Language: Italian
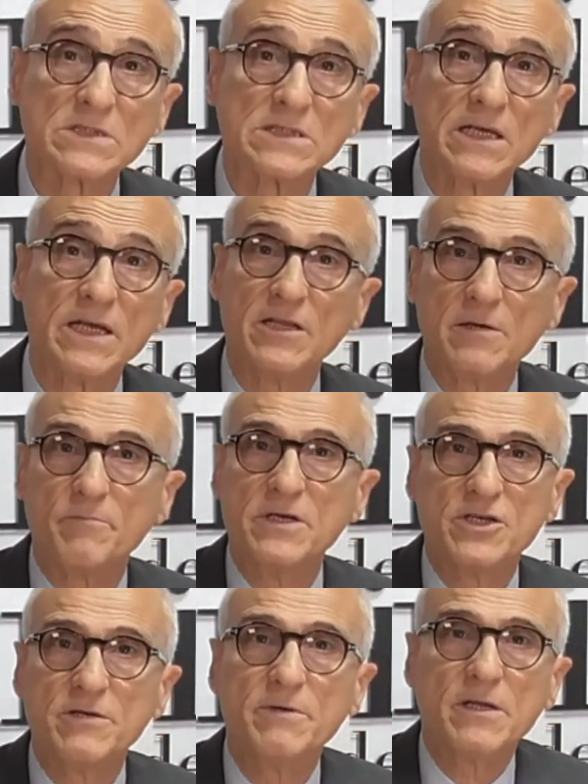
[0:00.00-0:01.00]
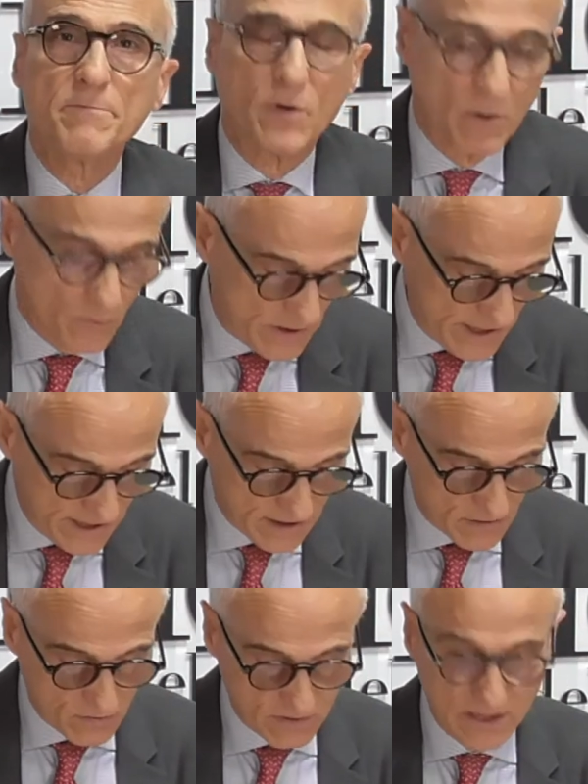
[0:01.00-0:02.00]
I tre principi del popolo
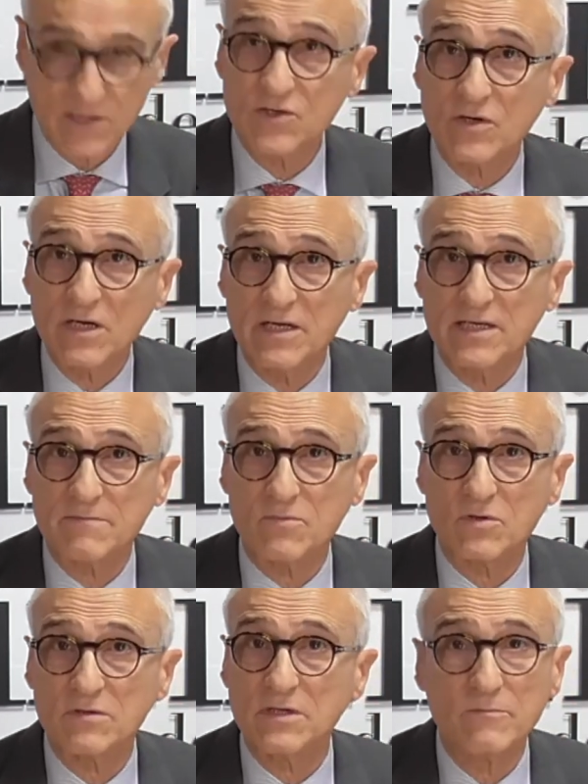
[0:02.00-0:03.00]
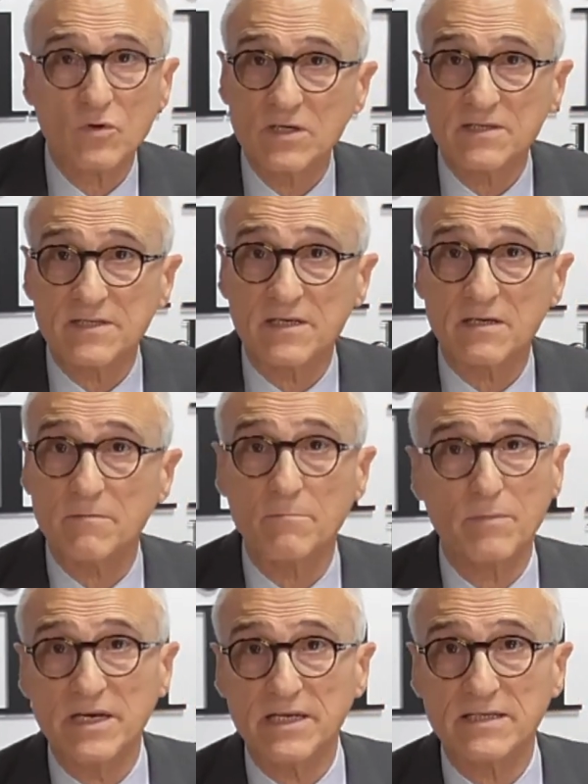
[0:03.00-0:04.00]
erano nazionalismo, democrazia,
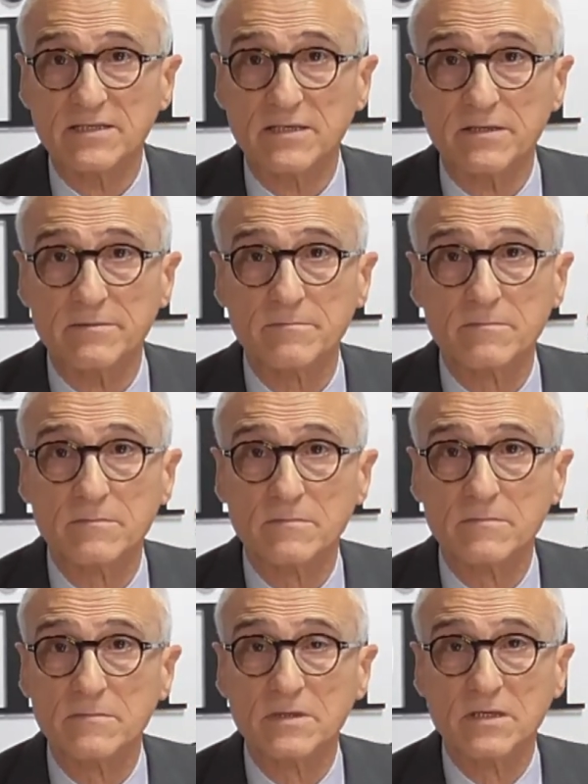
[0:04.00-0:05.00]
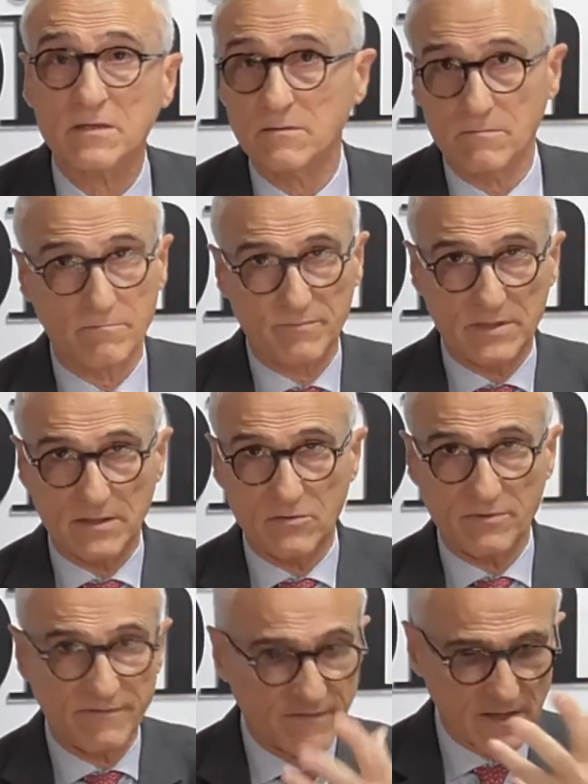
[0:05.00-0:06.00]
benessere. Tanto
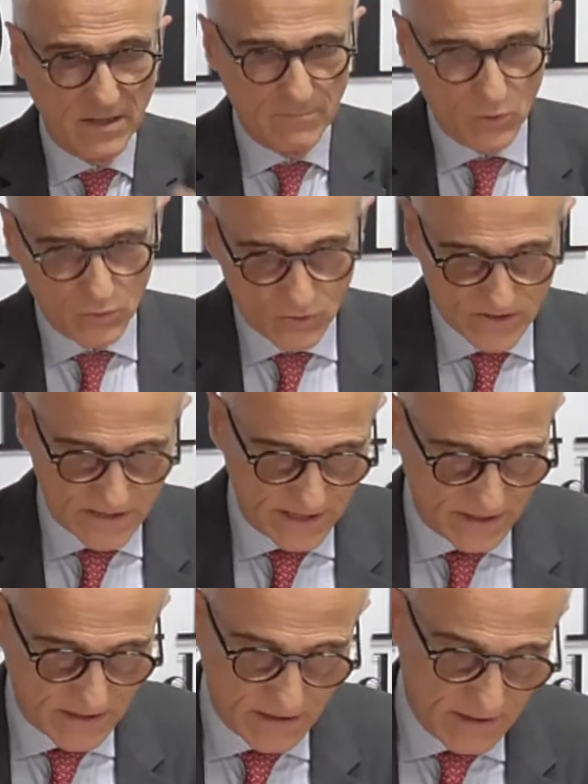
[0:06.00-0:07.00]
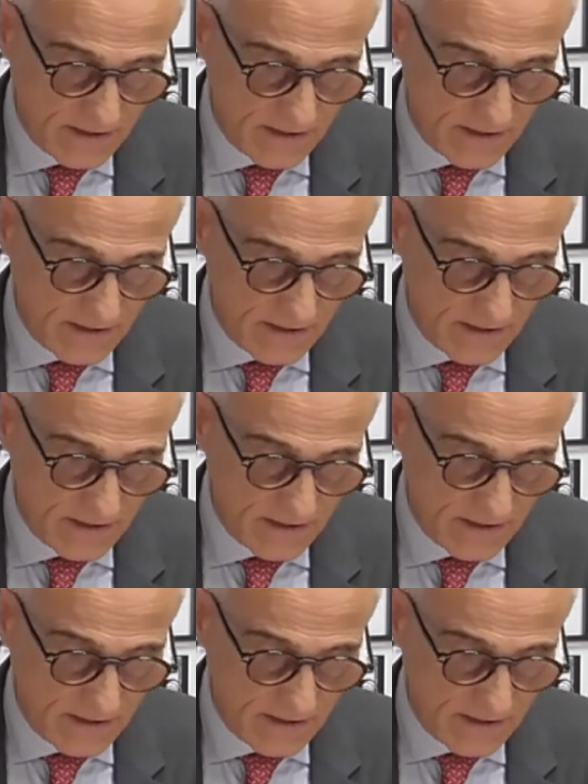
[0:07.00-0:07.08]
per farla molto stretta,